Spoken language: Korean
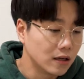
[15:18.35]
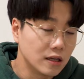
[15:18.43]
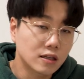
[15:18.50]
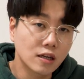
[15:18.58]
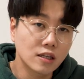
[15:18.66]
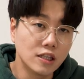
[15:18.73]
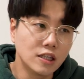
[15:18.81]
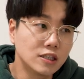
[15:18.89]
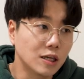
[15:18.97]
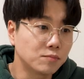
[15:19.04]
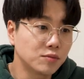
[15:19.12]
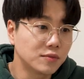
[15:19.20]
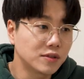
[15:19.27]
일단은 이
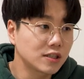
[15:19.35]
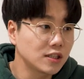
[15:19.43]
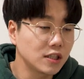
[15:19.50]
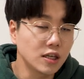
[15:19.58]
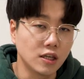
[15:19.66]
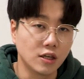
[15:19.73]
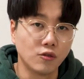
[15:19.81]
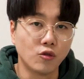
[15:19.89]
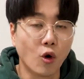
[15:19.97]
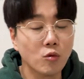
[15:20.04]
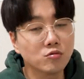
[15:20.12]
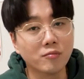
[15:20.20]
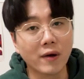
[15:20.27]
제품 특징이
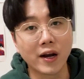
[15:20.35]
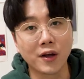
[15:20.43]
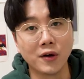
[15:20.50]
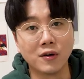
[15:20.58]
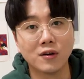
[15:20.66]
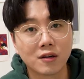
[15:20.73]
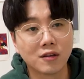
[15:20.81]
너무 많아요.